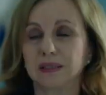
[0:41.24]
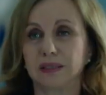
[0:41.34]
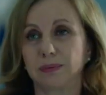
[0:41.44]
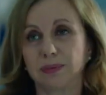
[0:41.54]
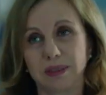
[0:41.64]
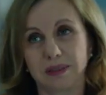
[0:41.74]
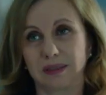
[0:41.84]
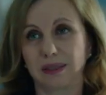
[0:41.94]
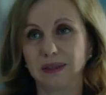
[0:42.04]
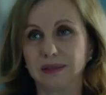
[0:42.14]
mo at ng
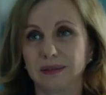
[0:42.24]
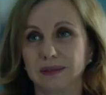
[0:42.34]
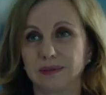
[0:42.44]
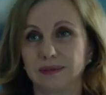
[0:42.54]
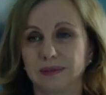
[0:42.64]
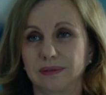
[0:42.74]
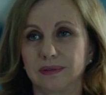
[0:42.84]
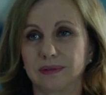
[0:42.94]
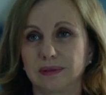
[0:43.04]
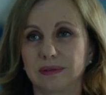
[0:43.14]
realidad,
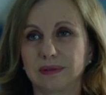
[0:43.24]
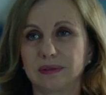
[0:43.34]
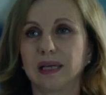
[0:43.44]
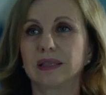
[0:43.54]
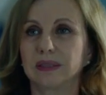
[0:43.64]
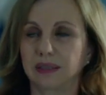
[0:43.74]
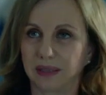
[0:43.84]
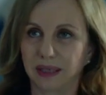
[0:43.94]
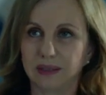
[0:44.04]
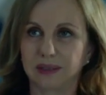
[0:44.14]
piliin
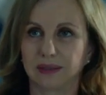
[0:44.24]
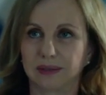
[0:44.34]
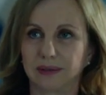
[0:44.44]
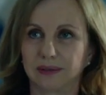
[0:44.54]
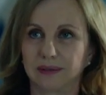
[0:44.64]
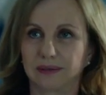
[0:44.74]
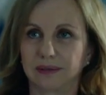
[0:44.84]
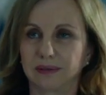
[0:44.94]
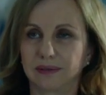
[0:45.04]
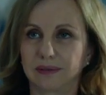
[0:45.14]
mo ang realidad.
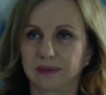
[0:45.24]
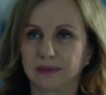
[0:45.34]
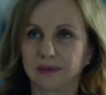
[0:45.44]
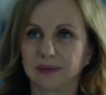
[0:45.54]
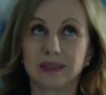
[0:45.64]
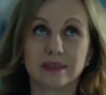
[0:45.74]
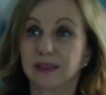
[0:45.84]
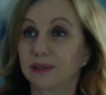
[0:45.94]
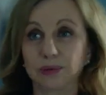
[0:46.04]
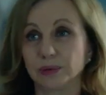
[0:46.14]
Kahit
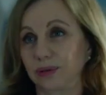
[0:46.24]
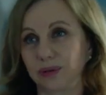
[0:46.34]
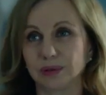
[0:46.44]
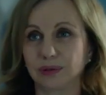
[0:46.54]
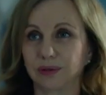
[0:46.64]
kaano pa ito